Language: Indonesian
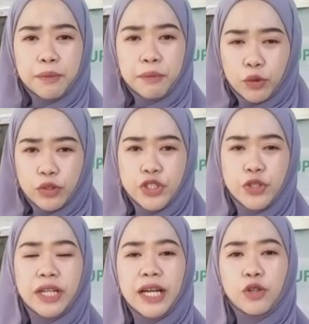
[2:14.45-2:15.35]

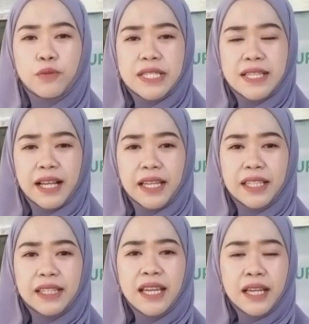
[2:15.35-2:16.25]
berkunjung ke rumah
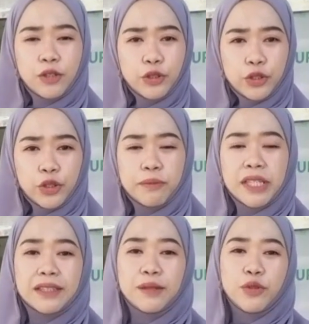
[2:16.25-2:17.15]
sakit untuk
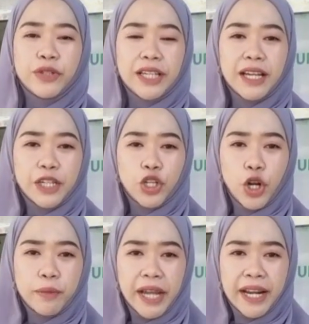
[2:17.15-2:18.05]
bertemu dengan
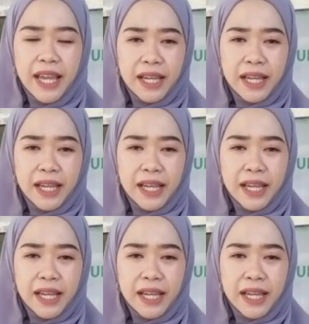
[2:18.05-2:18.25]
korban.